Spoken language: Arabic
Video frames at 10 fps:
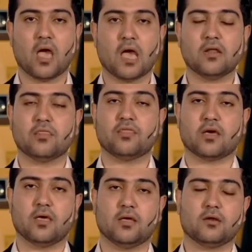أنا
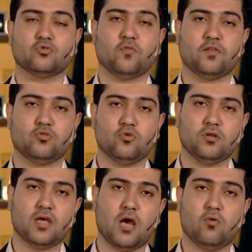الذخيرة في
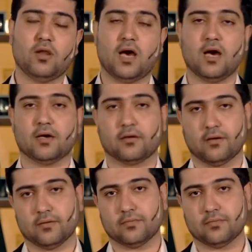الدنيا والآخرة